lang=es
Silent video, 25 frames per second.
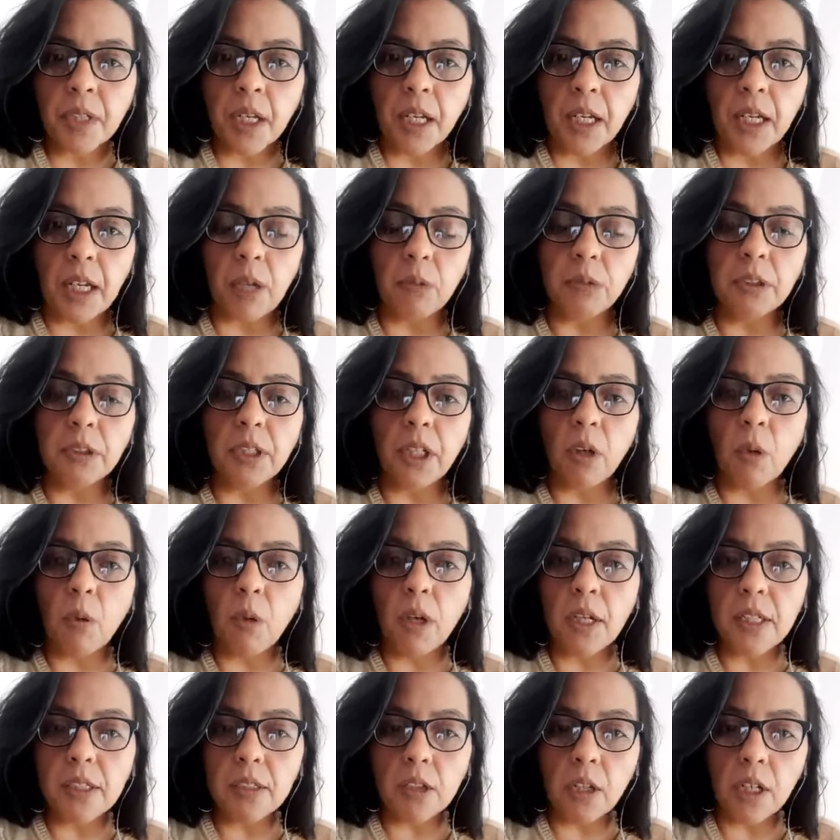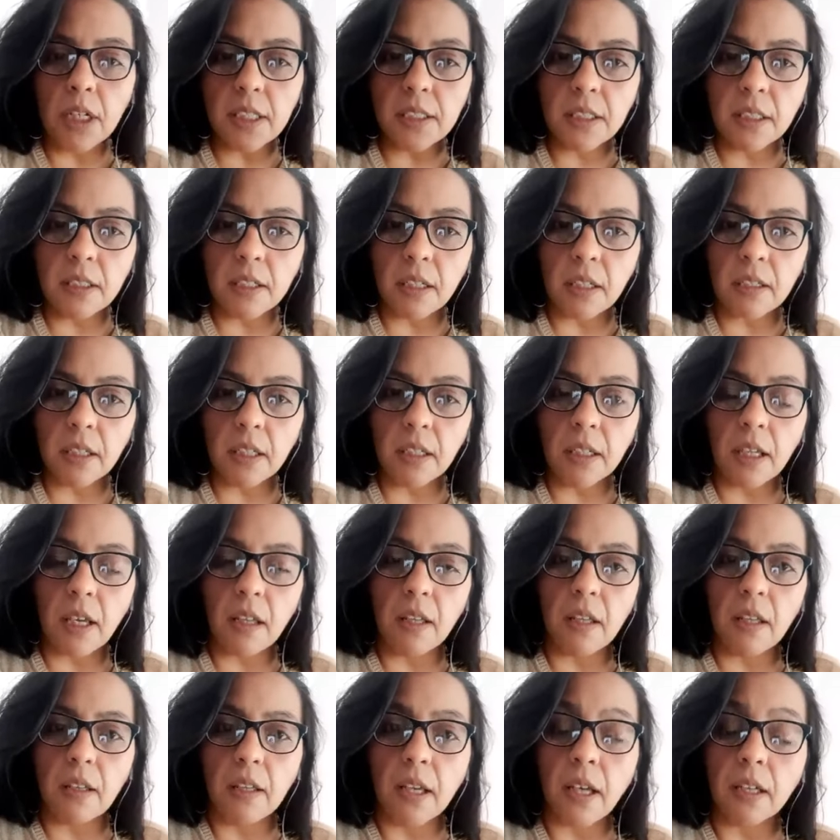Lautaro, ¿cuáles son las estrategias
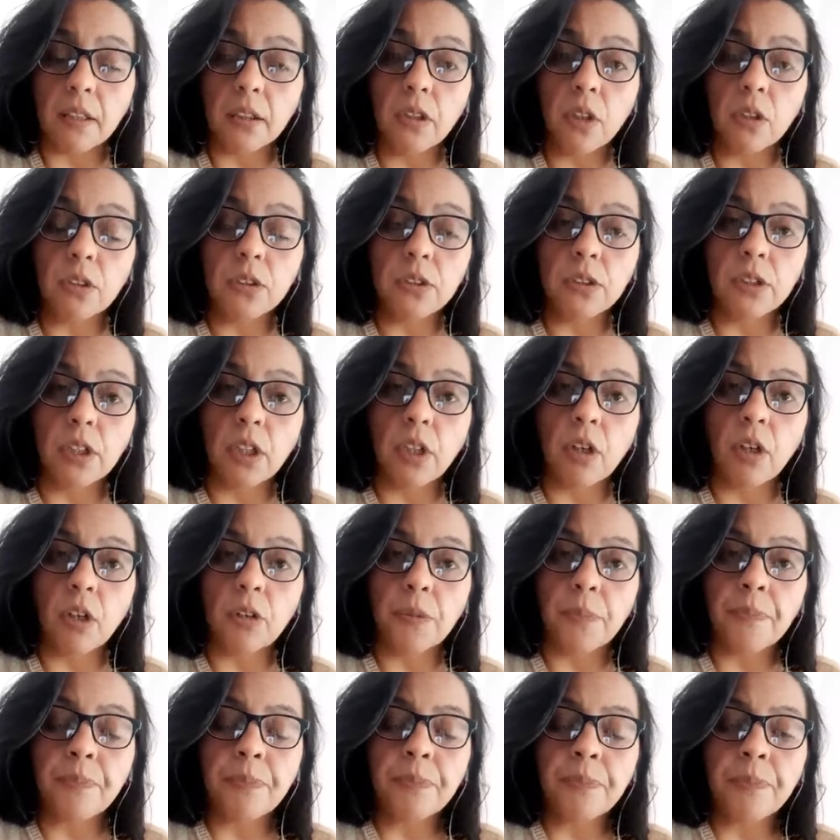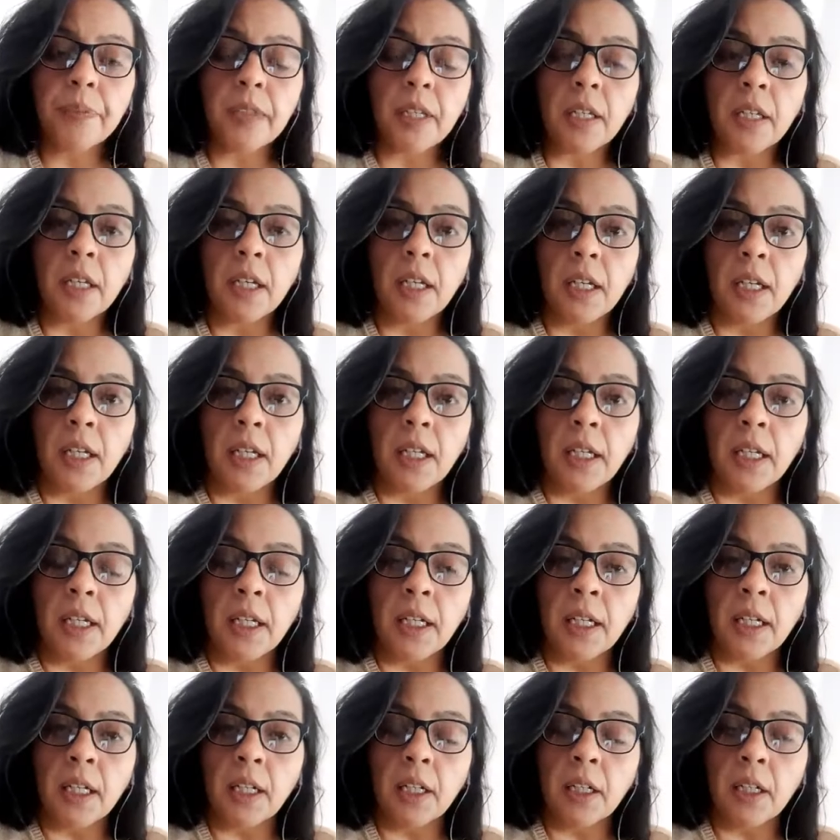de diagnóstico?
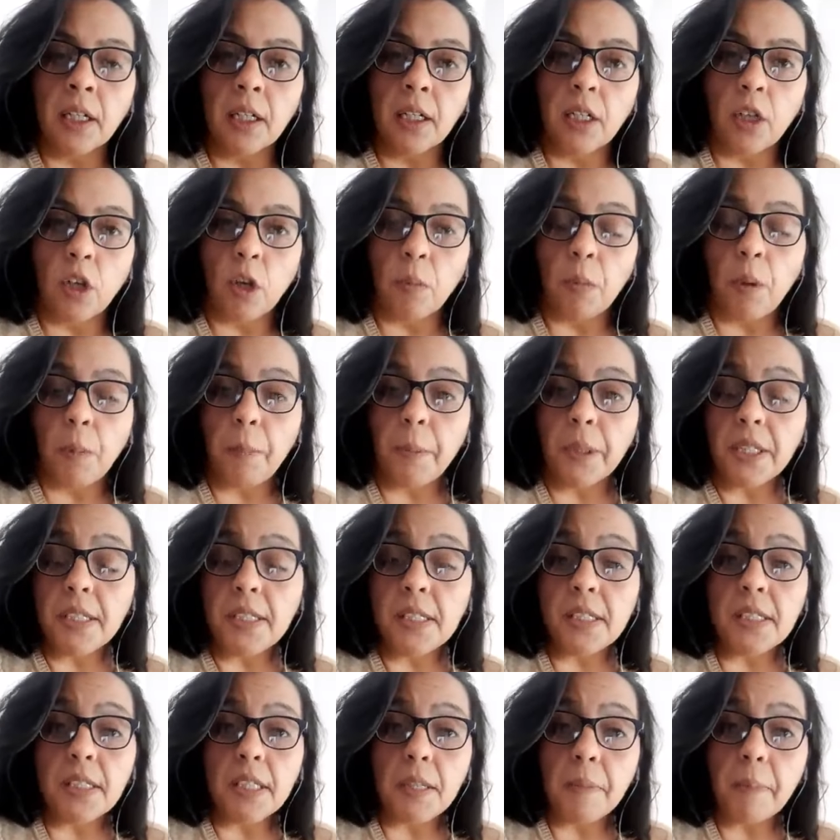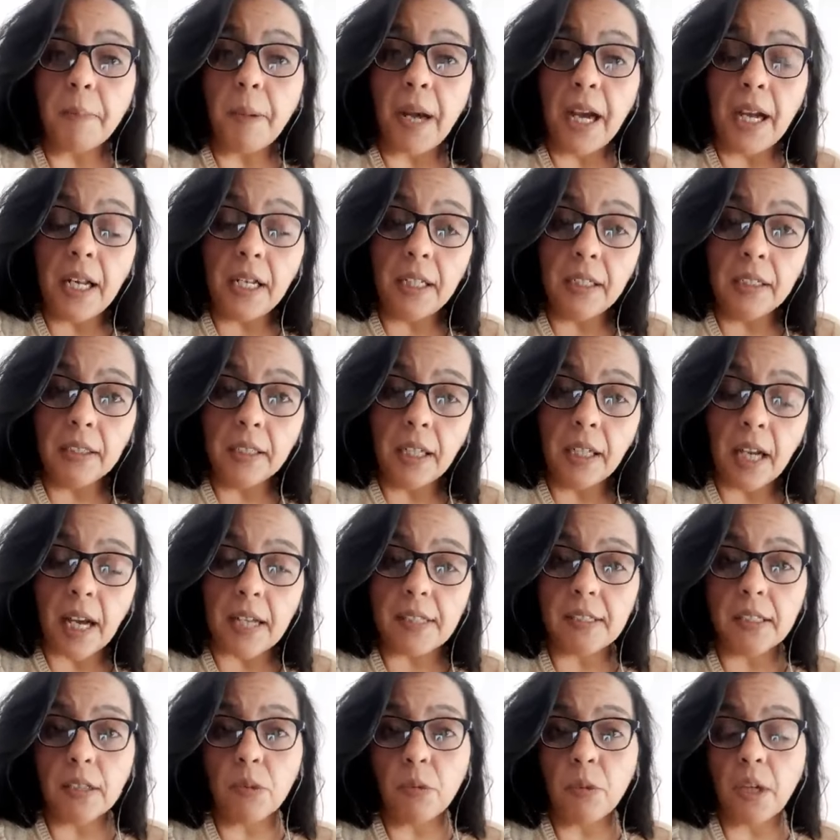Como principal,
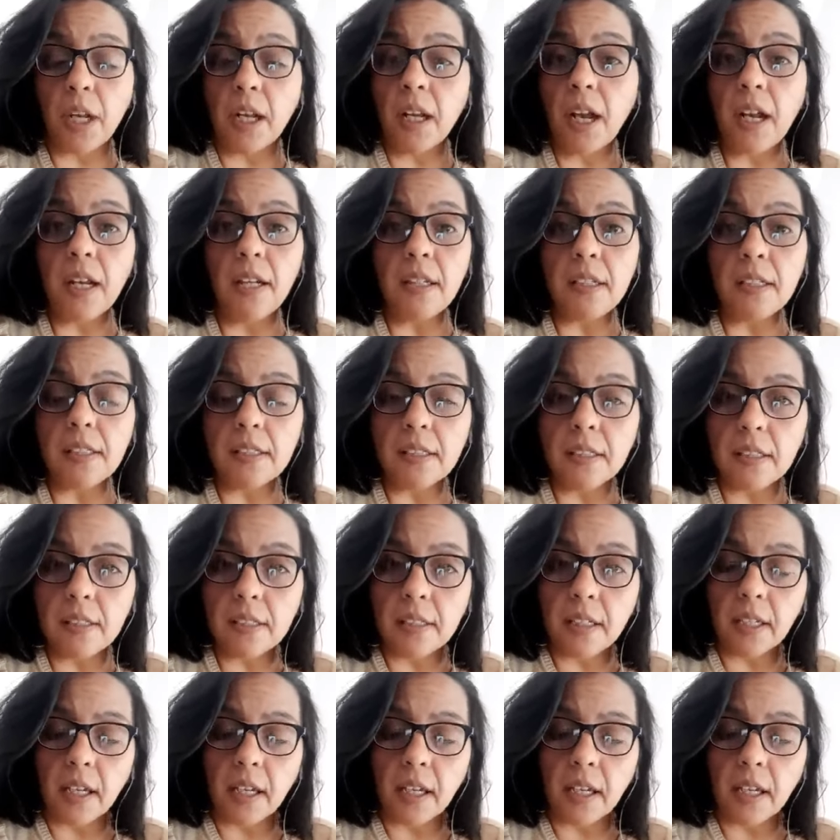hacer un análisis en